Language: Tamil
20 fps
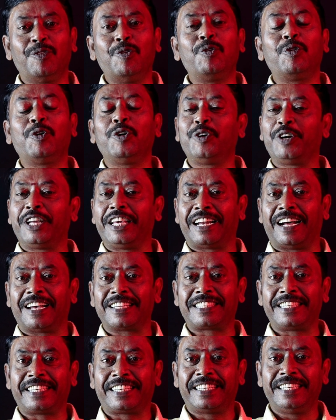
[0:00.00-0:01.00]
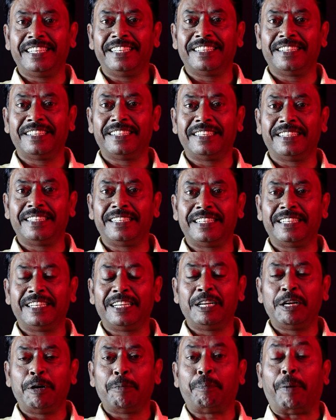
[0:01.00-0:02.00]
உங்களுடைய ராசிக்கு
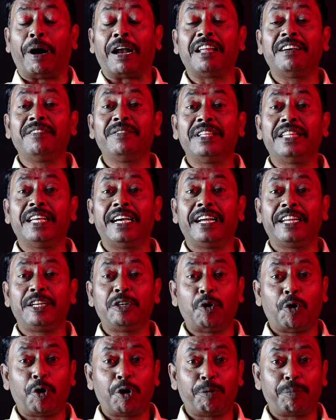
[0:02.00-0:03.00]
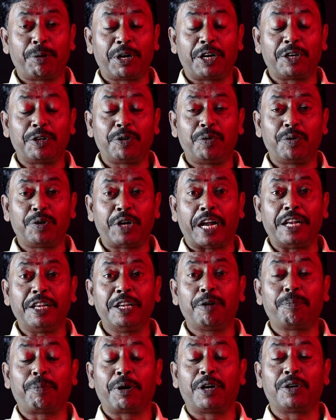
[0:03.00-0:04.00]
பலவித யோக பலனும்
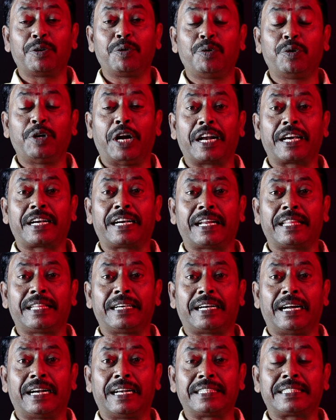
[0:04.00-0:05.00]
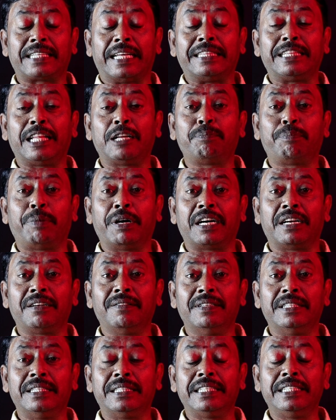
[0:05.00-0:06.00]
நல்ல பலனும் நடக்கிறதுக்கான
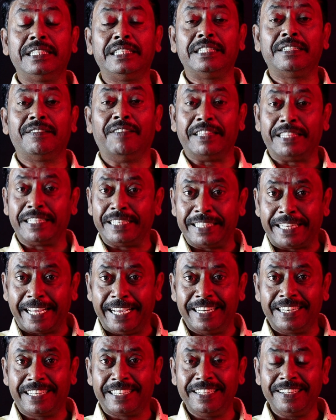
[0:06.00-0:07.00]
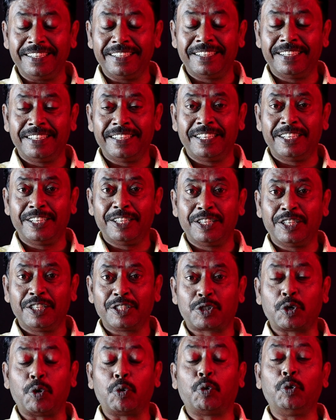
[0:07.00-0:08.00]
சந்தர்ப்பங்கள் வந்து வந்துக்கிட்டே இருக்குது
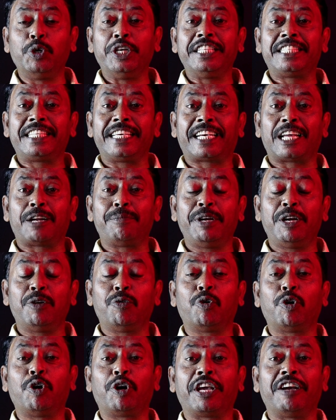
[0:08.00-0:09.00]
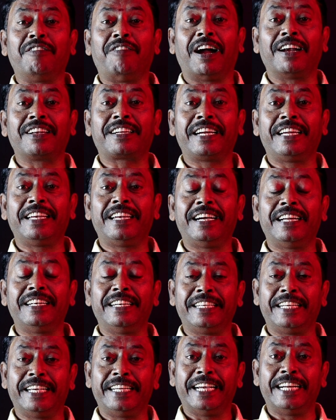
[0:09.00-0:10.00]
ஸோ கூடிய சீக்கிரமே உங்களுடைய வாழ்க்கையில்
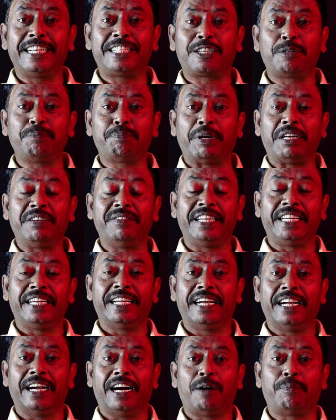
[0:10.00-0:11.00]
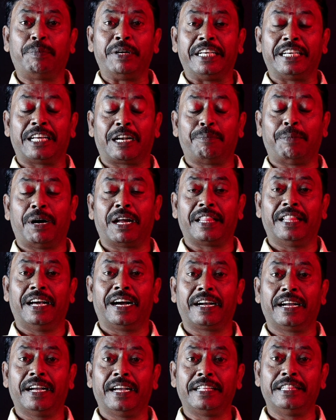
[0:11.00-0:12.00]
நீங்கள் ஏற்றம் பெறுவீங்க அப்படிங்கிற மாதிரி
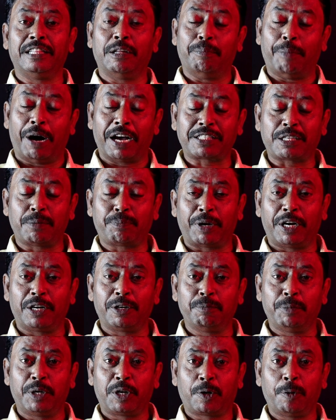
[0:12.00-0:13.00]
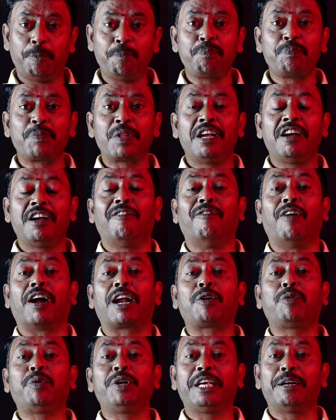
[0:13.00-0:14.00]
தாங்க இந்த மாத பலனும் இருக்கும்
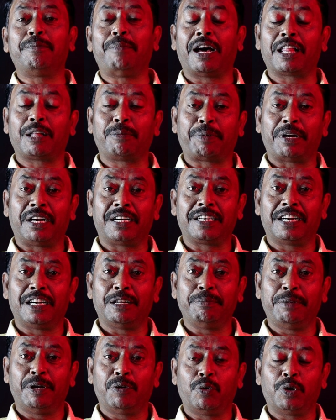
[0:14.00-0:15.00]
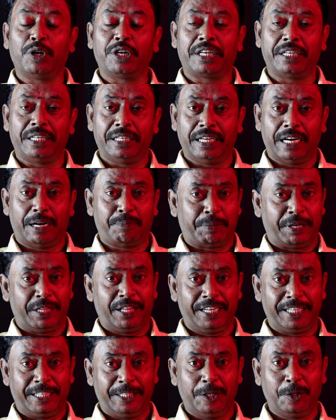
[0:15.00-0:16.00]
வரக்கூடிய மாத பலன்களுமே உங்களுக்கு அப்படி
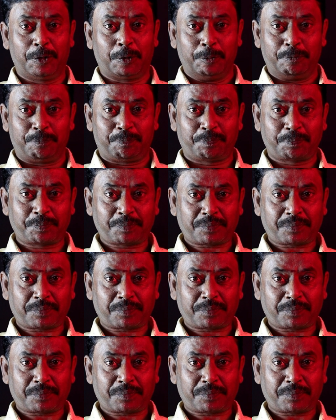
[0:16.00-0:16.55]
தான் இருக்கும்